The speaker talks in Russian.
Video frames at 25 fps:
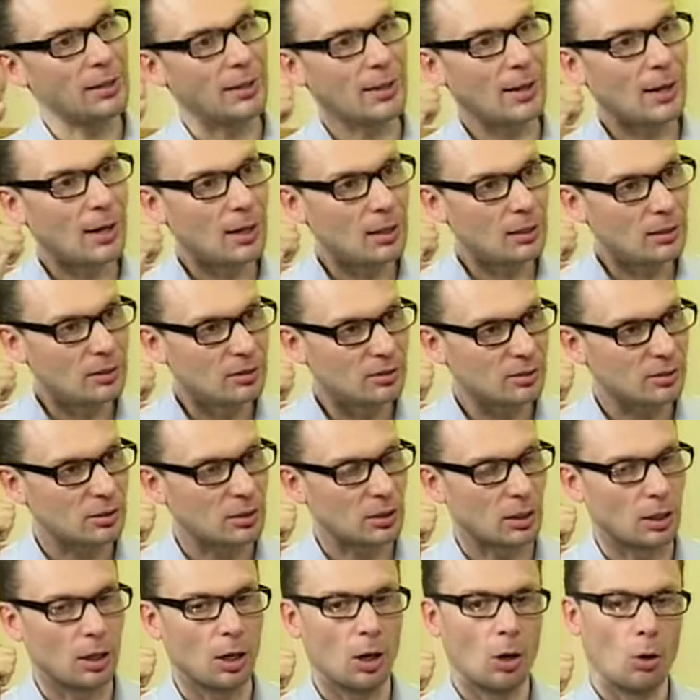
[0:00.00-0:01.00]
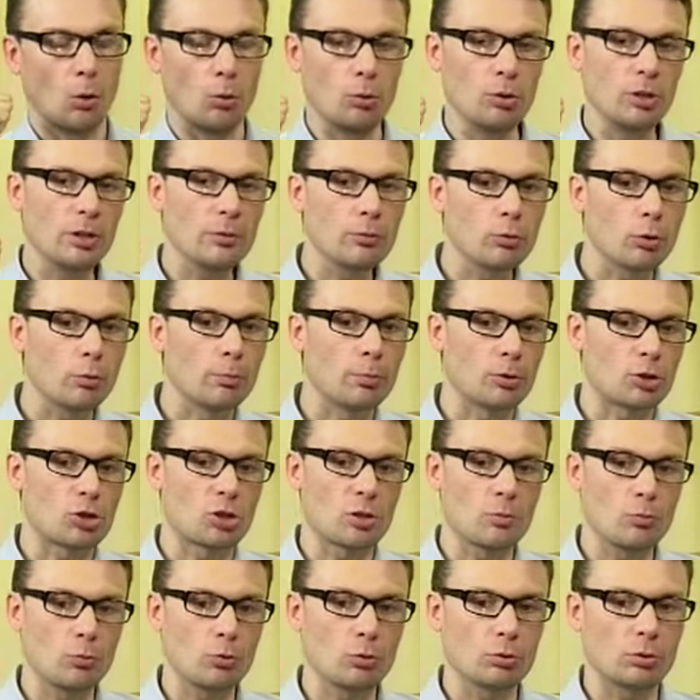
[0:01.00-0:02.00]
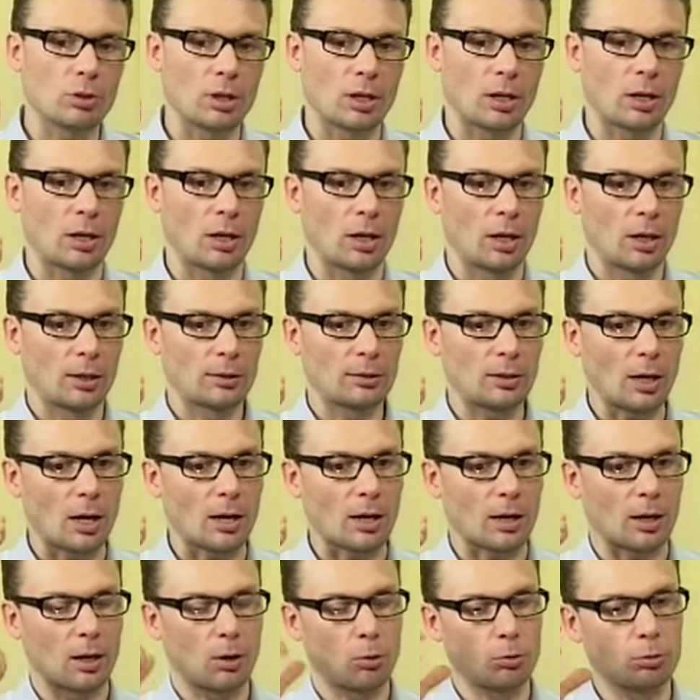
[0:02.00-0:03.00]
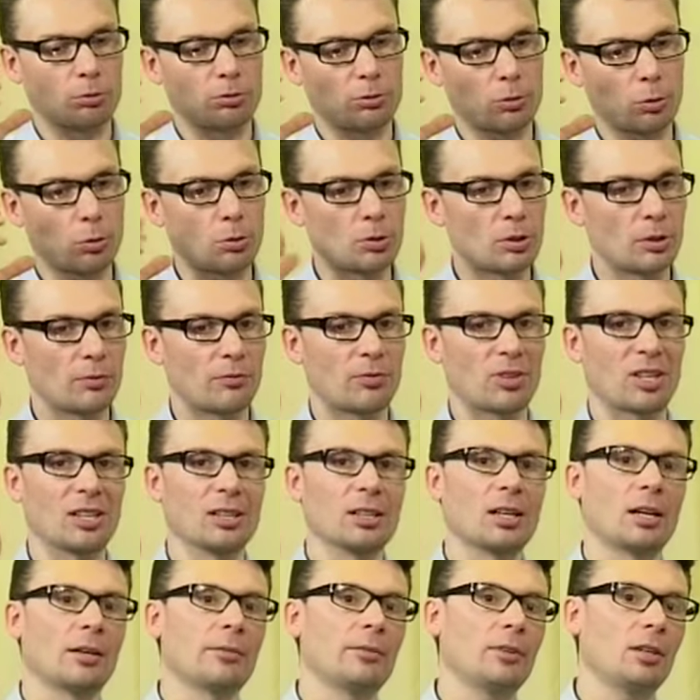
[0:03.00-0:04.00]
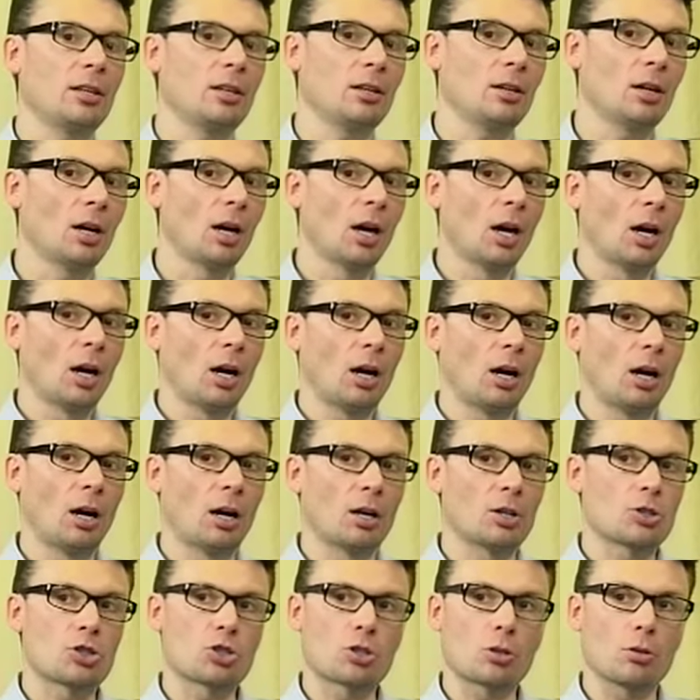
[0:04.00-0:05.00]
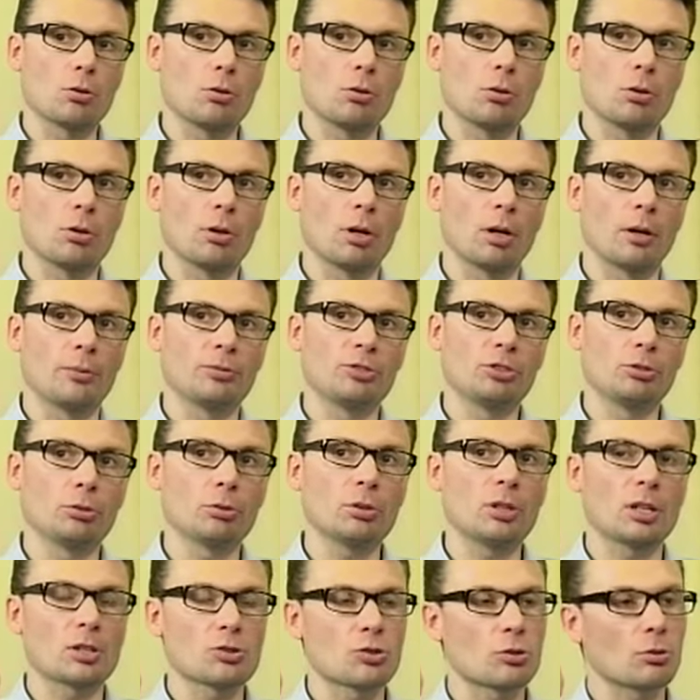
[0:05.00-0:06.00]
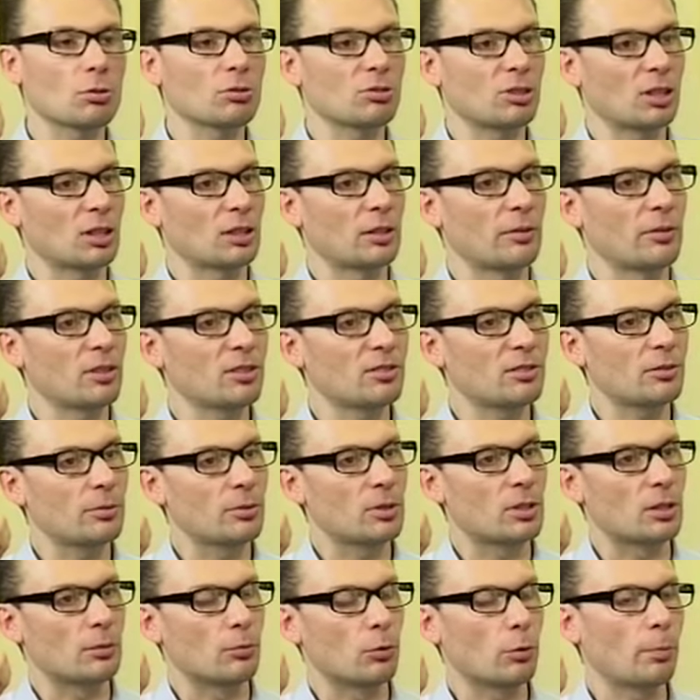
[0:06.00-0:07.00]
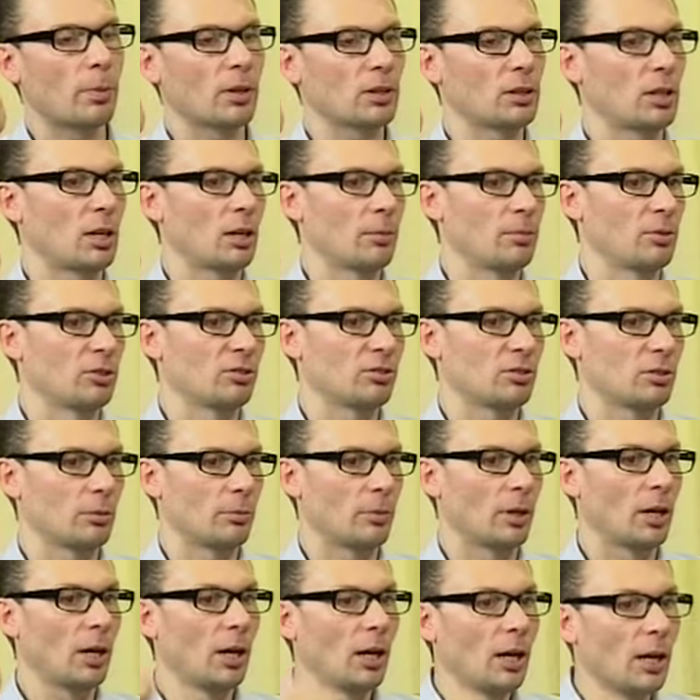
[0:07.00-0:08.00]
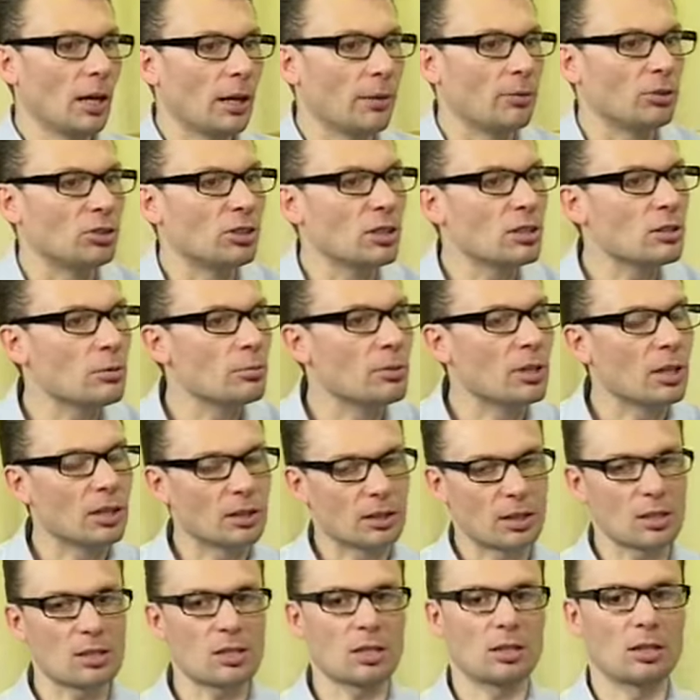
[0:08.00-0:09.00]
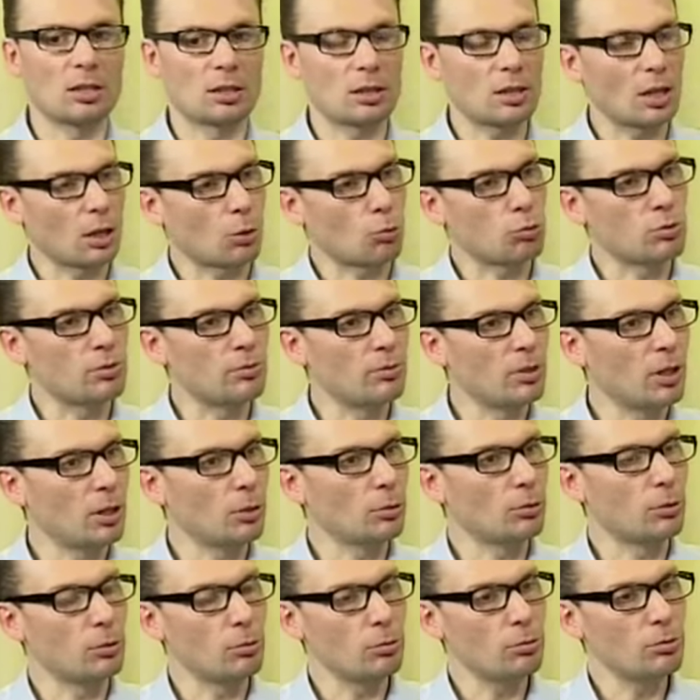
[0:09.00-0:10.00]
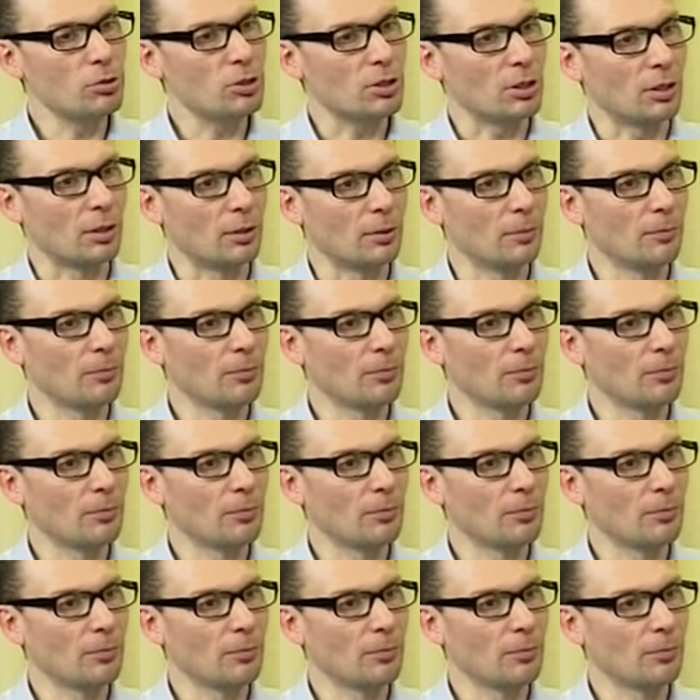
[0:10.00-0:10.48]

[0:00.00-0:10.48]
реальности угу. у него почему-то так устроено в голове, а, что а, все должно соответствовать его потребностям. И вы знаете, меня, Татьяна, так удивляют люди,